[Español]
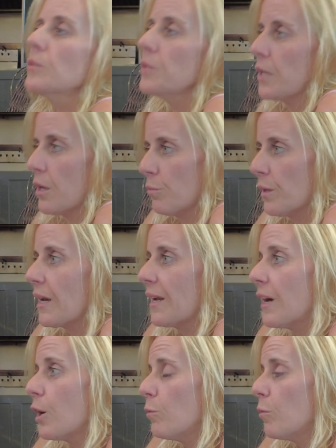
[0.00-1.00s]
Sí, hombre,
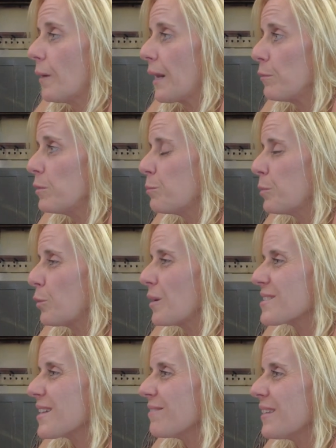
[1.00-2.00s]
ganan como para vivir, pero
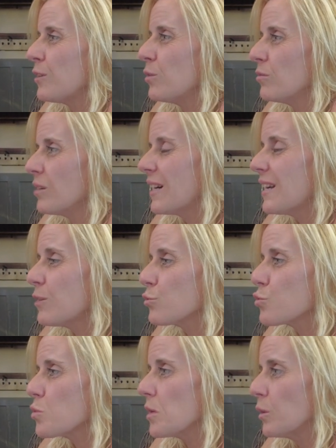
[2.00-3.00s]
bastante no, ganan un
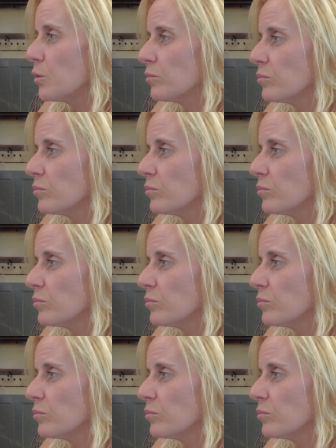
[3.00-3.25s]
sueldo.